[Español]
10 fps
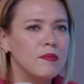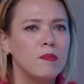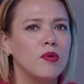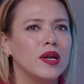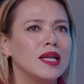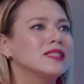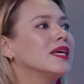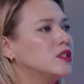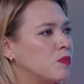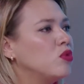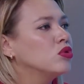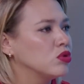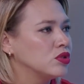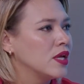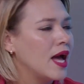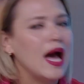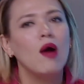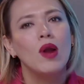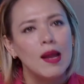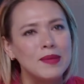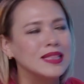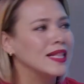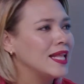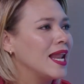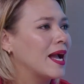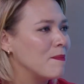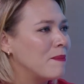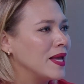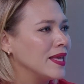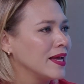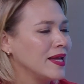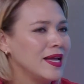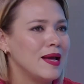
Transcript: que me ponen a seis puntos, a la mitad de la campaña.